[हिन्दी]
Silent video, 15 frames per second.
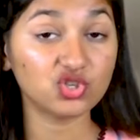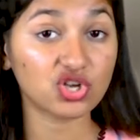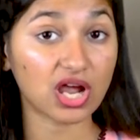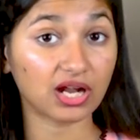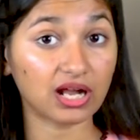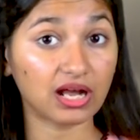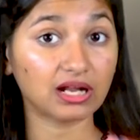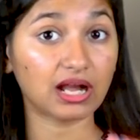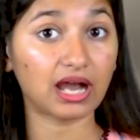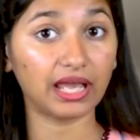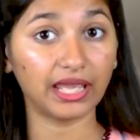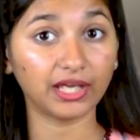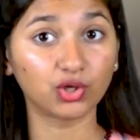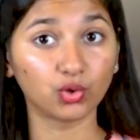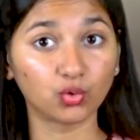शाखा का
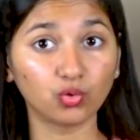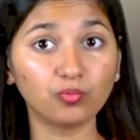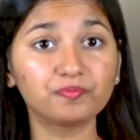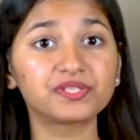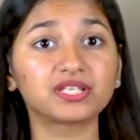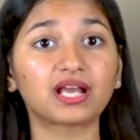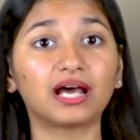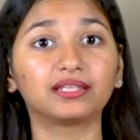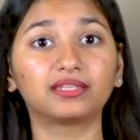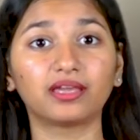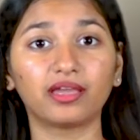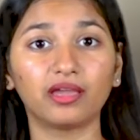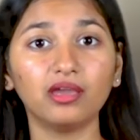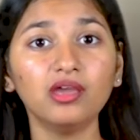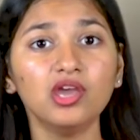एक रूप सिखाते
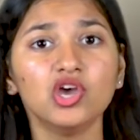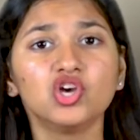हैं